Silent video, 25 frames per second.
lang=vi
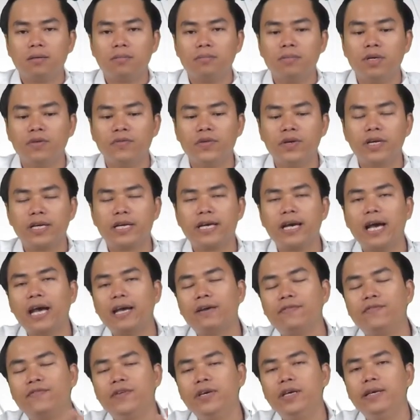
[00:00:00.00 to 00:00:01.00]
bởi vì cái
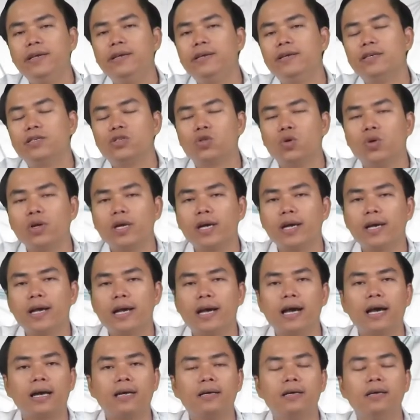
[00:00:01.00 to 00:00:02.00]
hành vi lừa dối khách
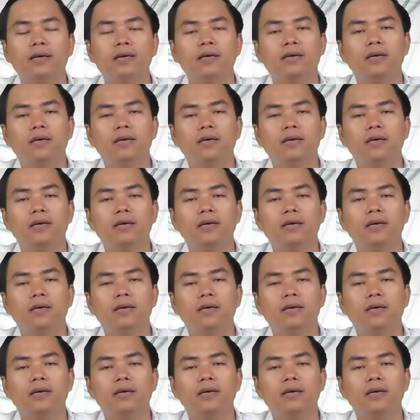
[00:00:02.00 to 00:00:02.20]
hàng